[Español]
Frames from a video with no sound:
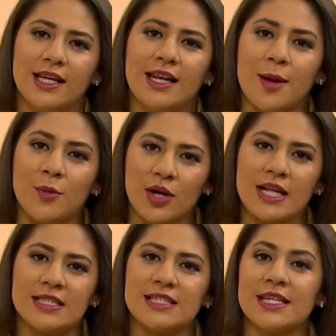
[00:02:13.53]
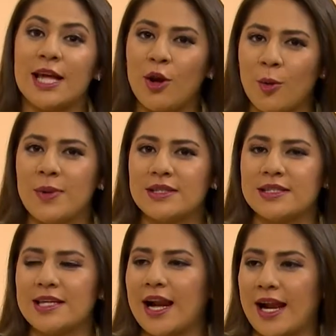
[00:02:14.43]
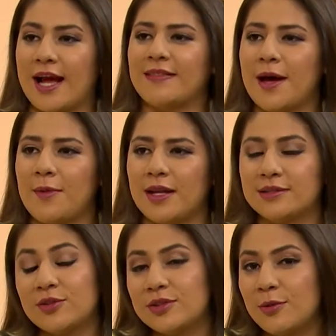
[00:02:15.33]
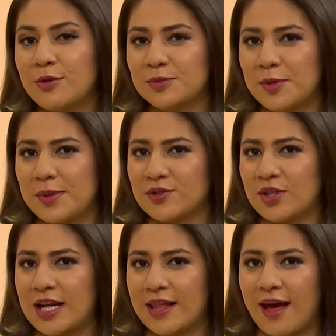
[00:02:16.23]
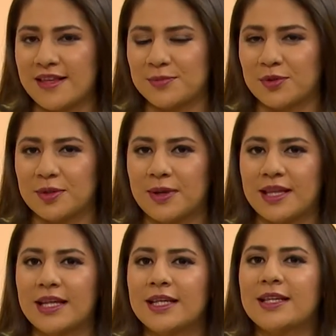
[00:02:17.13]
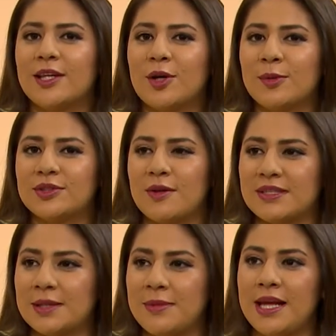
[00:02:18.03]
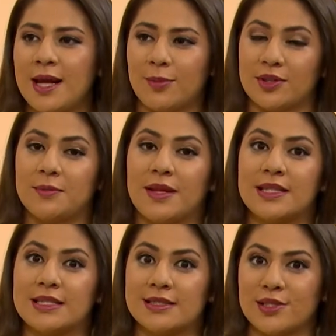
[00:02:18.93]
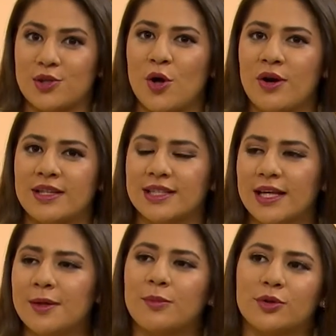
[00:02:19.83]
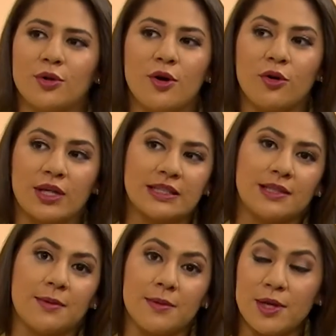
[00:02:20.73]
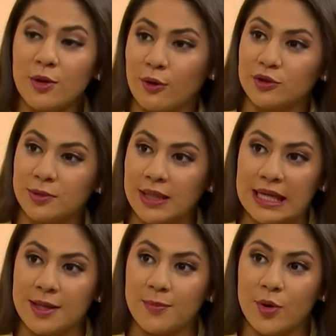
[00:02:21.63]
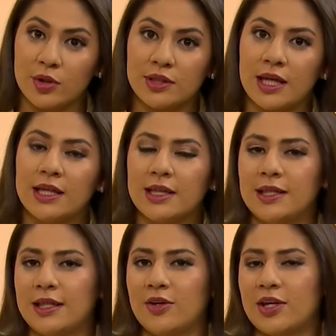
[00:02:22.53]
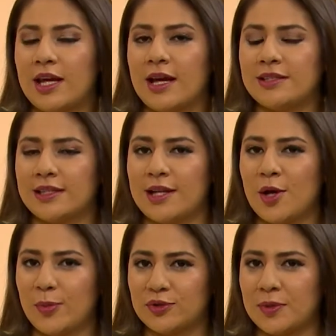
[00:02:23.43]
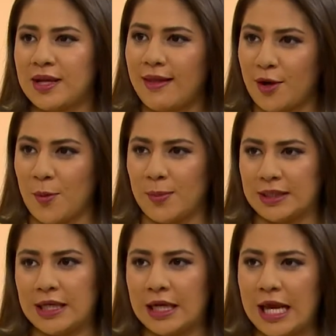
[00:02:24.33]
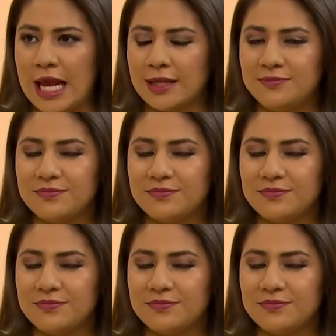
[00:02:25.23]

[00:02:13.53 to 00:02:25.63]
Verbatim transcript: la mujer es así, el hombre es así a rajatabla, sino seguro es por personalidades, por tema de, de cómo se lo asimila, por tema de sensaciones, por todo lo que se ha vivido, inclusive en el deporte y lo que se ha tenido posibilidad de compartir en él.